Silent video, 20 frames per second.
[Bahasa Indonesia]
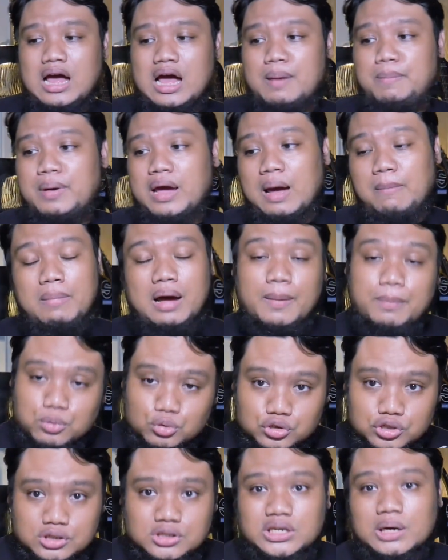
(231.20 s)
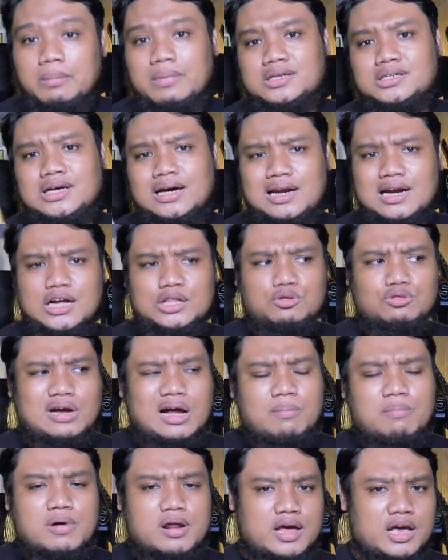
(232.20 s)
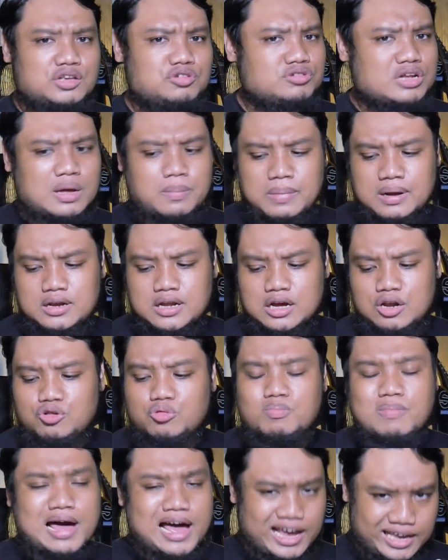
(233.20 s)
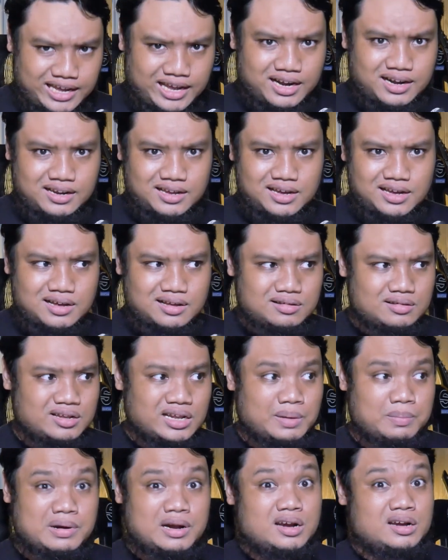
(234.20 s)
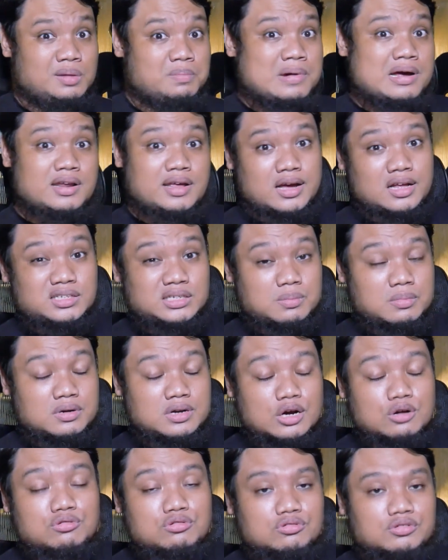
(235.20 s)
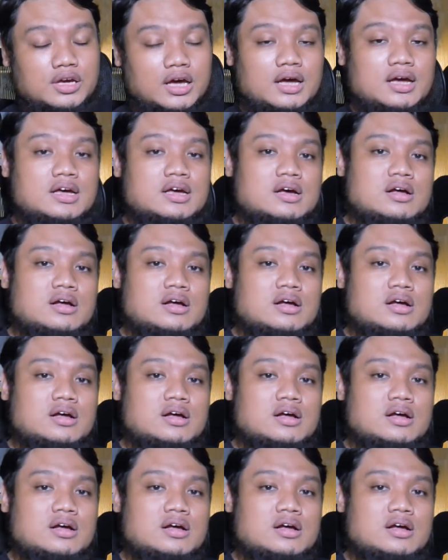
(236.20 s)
HP apapun zaman sekarang itu kameranya sudah pada lumayan ya daripada dibandingkan zaman dahulu ya.